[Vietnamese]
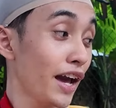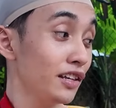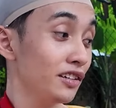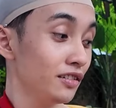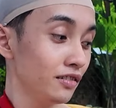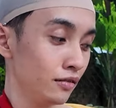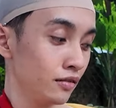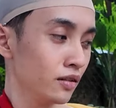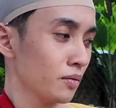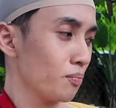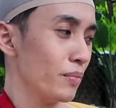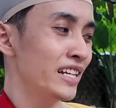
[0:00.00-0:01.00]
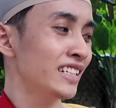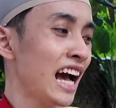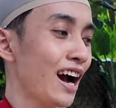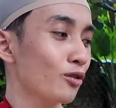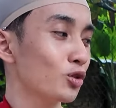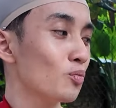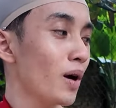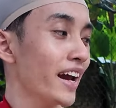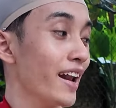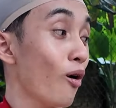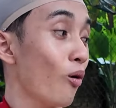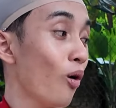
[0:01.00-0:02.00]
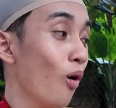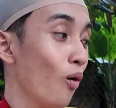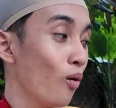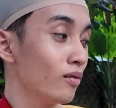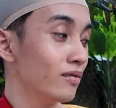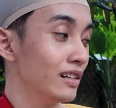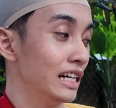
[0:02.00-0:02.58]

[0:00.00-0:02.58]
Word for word: kệ chứ miễn sao chúng bay đau khổ